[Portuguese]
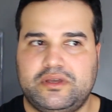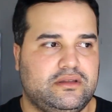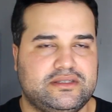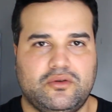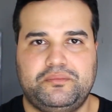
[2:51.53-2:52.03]

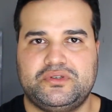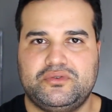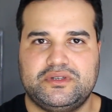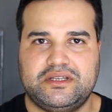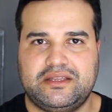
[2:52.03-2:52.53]
que são
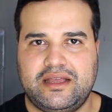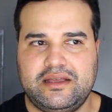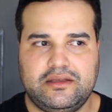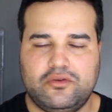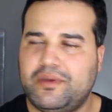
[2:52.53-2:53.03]
pessoas que
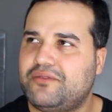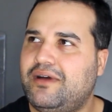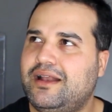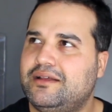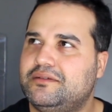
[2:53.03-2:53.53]
têm, como é que
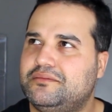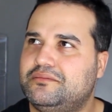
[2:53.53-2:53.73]
fala?